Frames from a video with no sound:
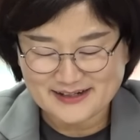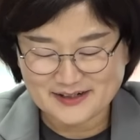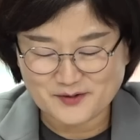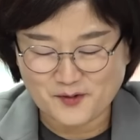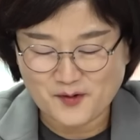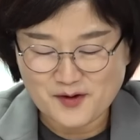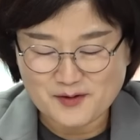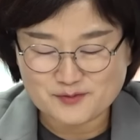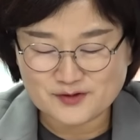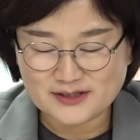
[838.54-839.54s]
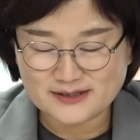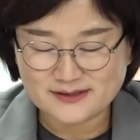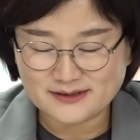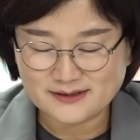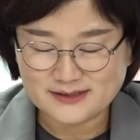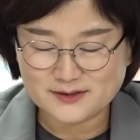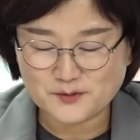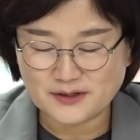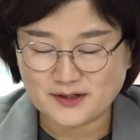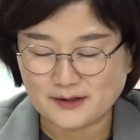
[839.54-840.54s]
그리고 분위기는
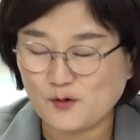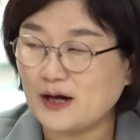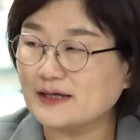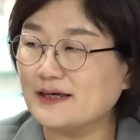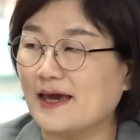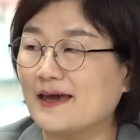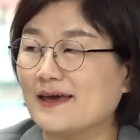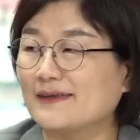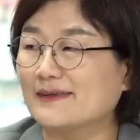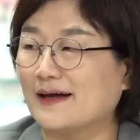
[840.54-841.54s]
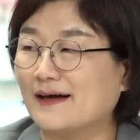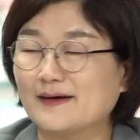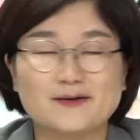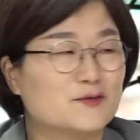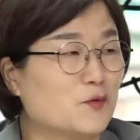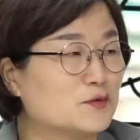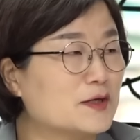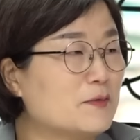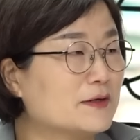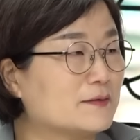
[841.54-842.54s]
시종일관 화기애애했다. 이거
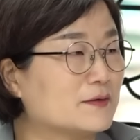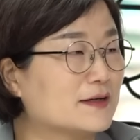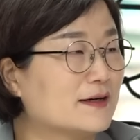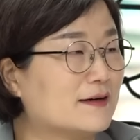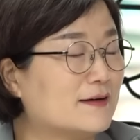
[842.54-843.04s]
어떻게 봐야 됩니까?